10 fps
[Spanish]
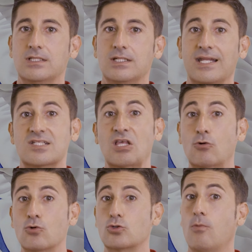En este
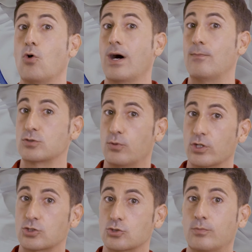curso abogamos
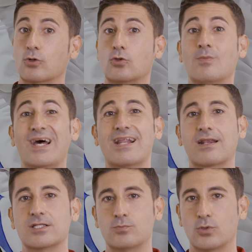por eso, por tomar la
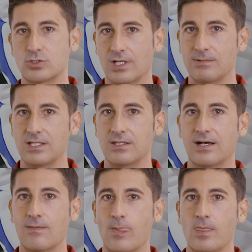
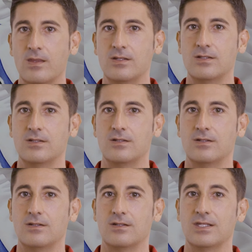responsabilidad
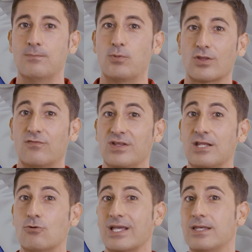y por
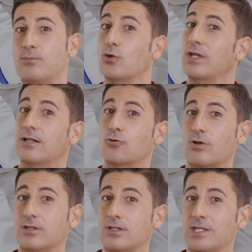definir un equipo de alto
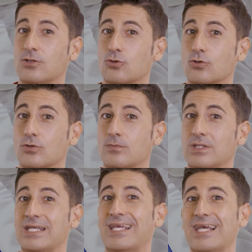rendimiento.
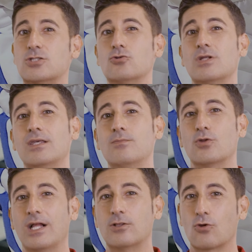¿Y qué es un
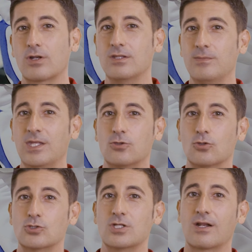equipo de alto
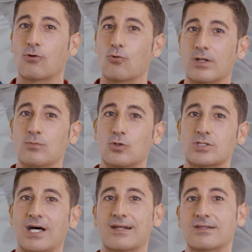rendimiento? Si
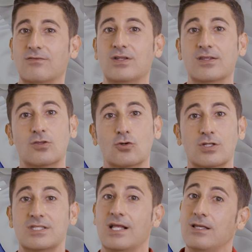recurrimos a las
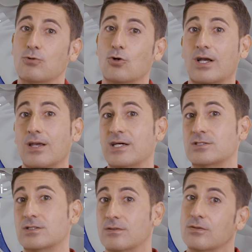definiciones del libro, la que
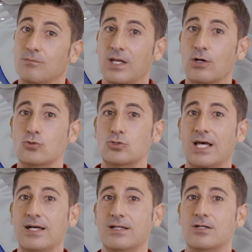más me
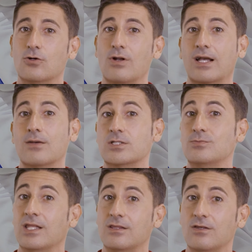gusta, con la que más
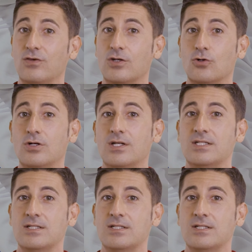me identifico,